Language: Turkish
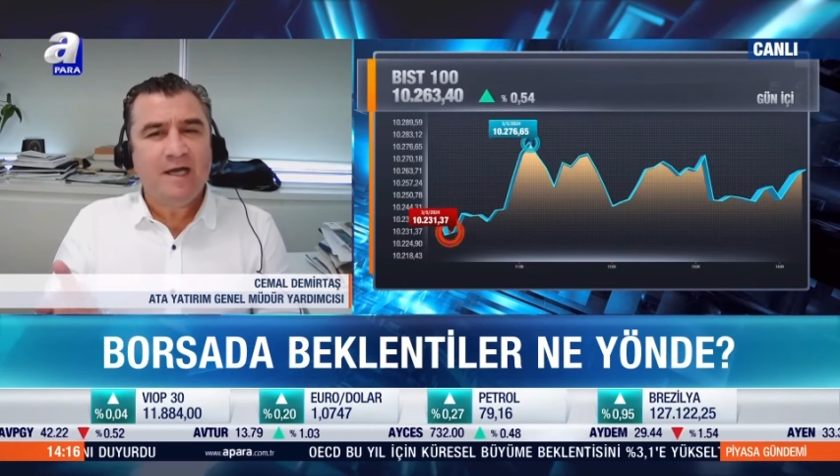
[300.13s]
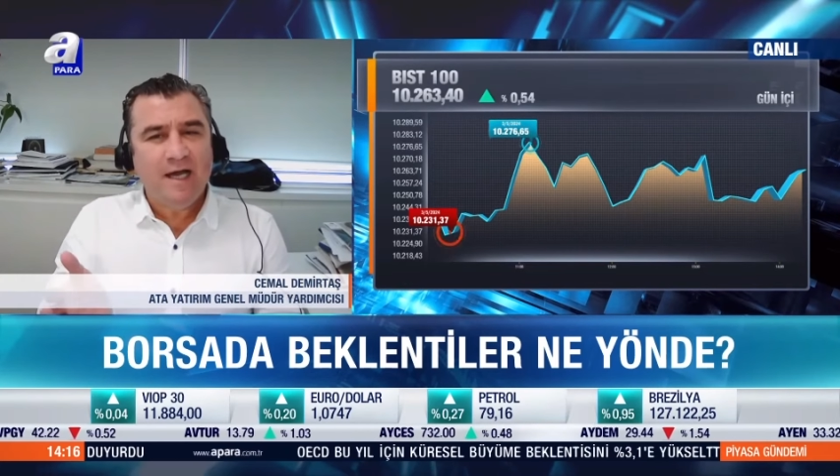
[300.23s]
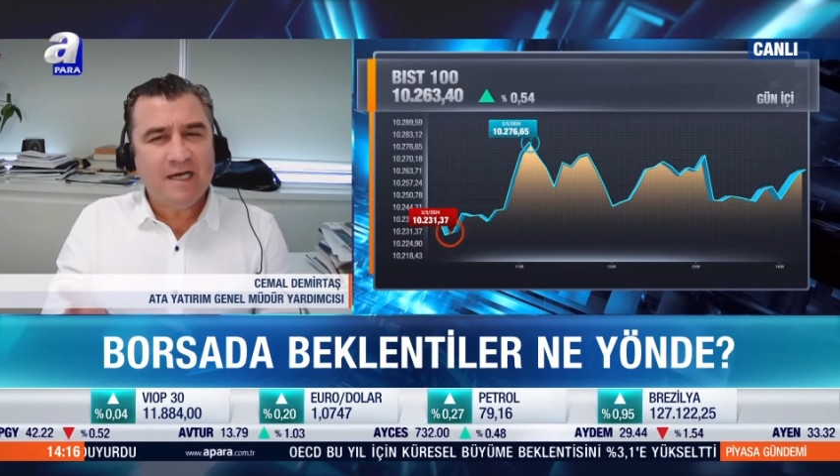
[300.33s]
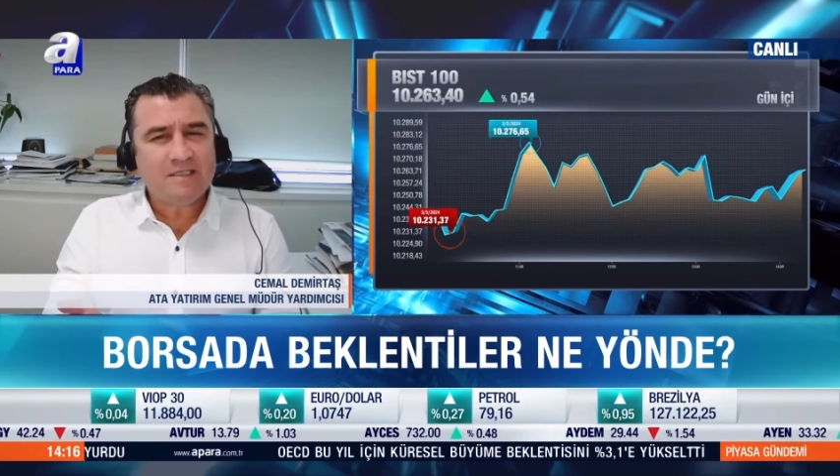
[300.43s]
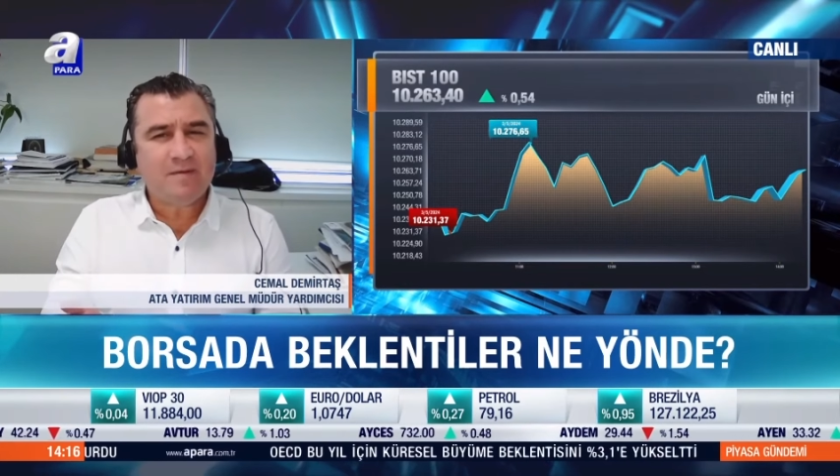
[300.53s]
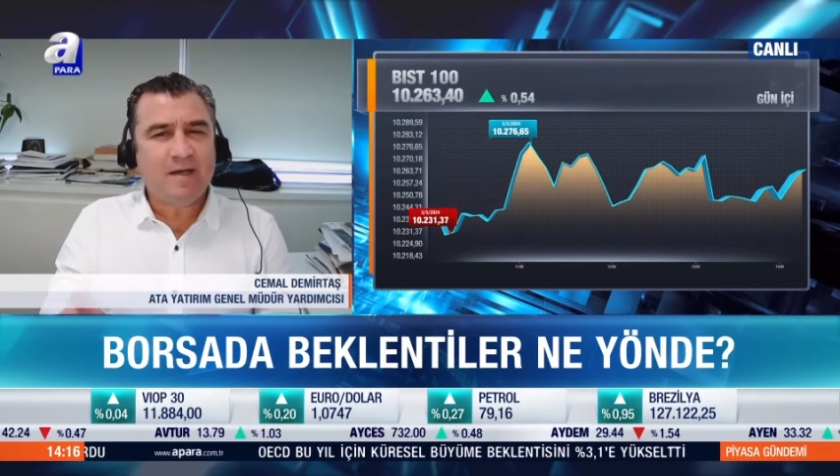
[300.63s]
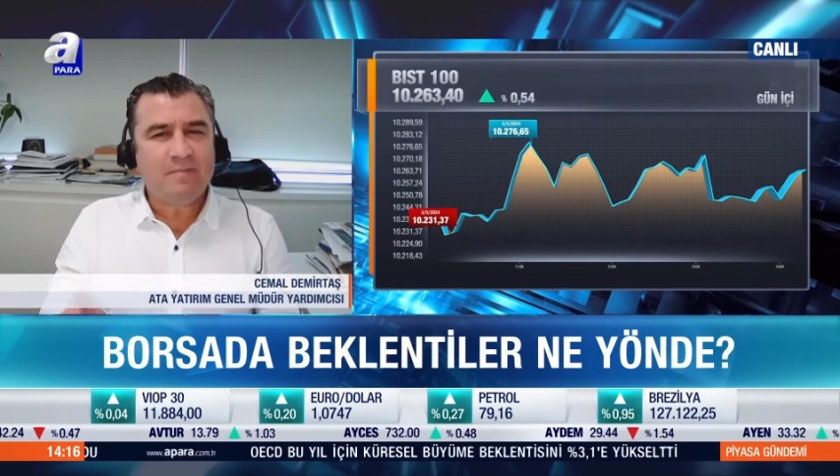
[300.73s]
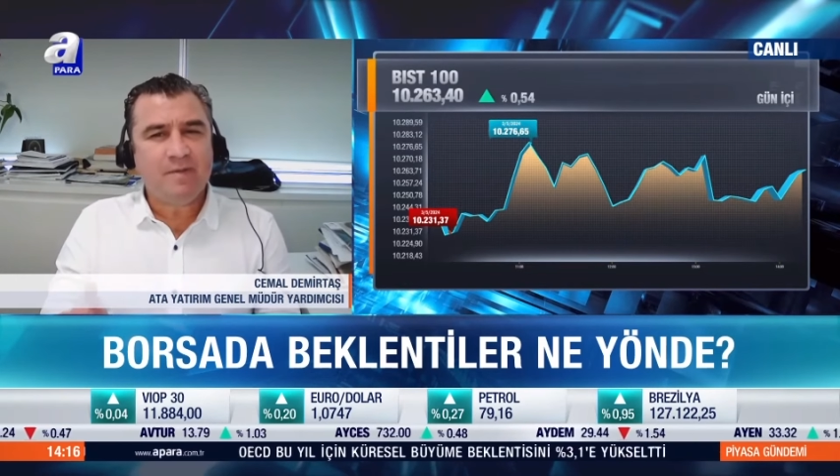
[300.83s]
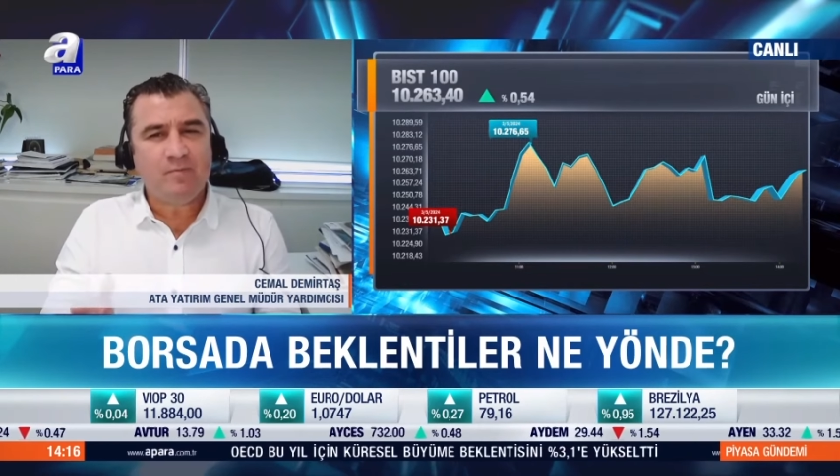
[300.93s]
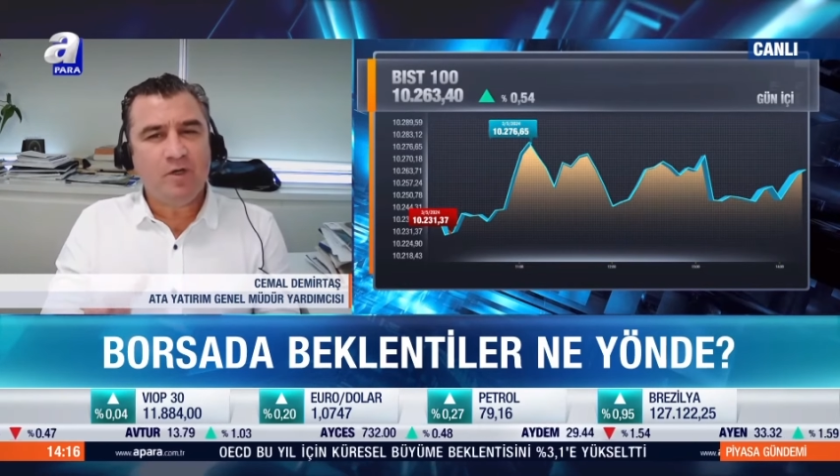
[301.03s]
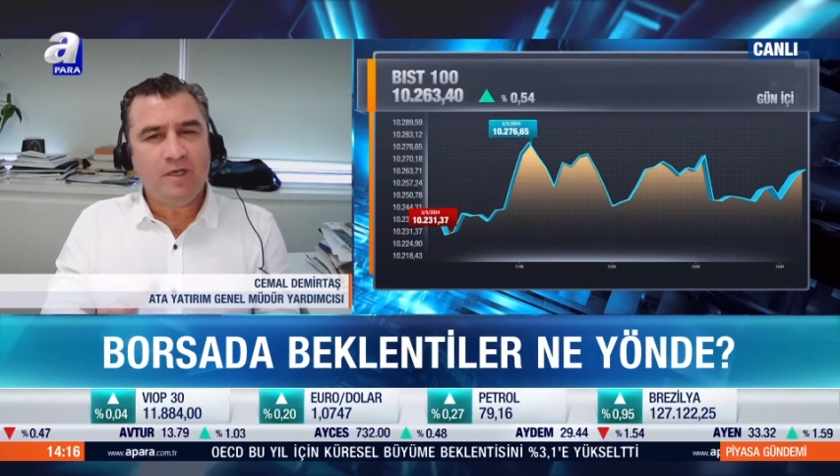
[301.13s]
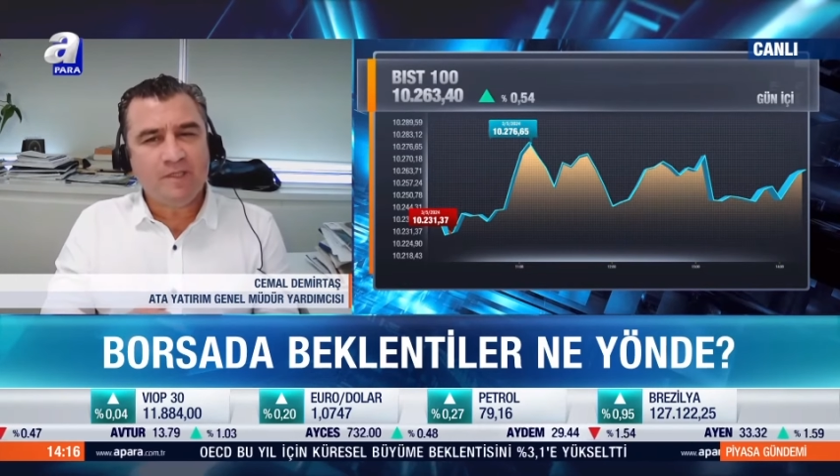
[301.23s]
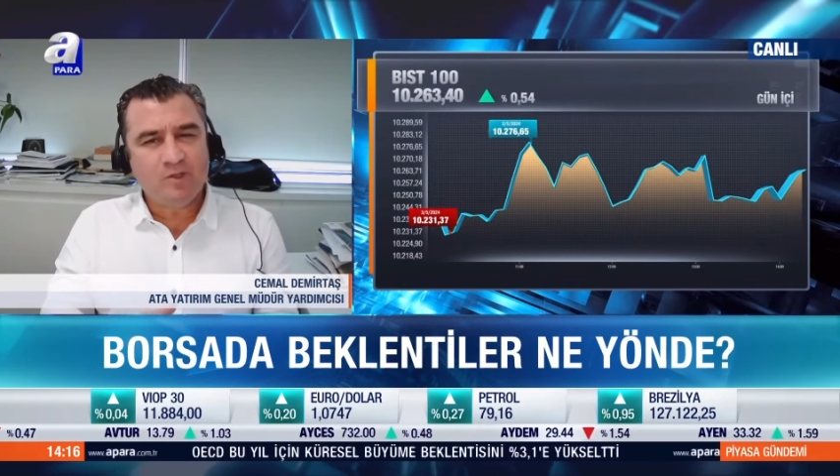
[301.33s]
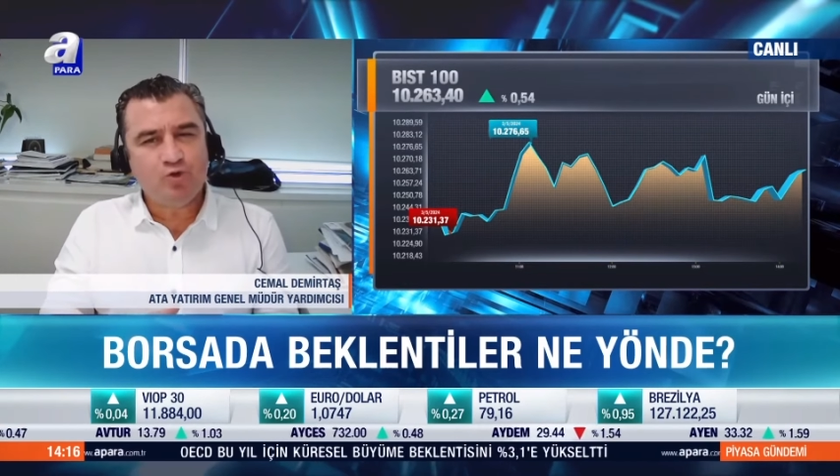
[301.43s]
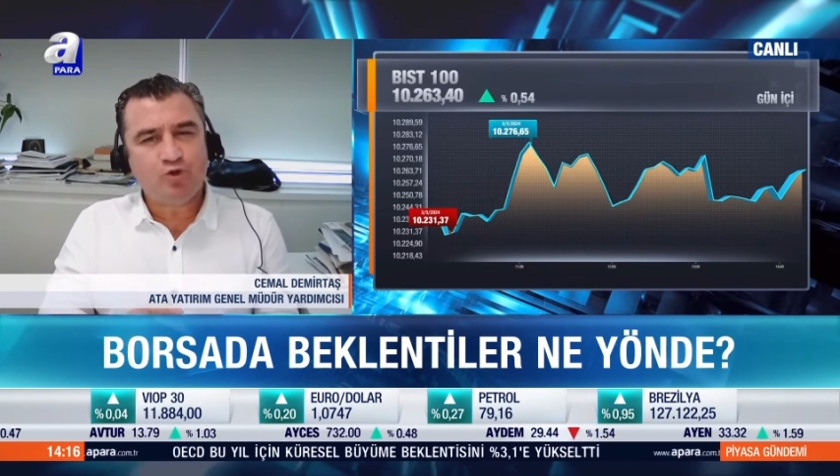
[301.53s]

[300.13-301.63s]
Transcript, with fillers: her zaman bir böyle bir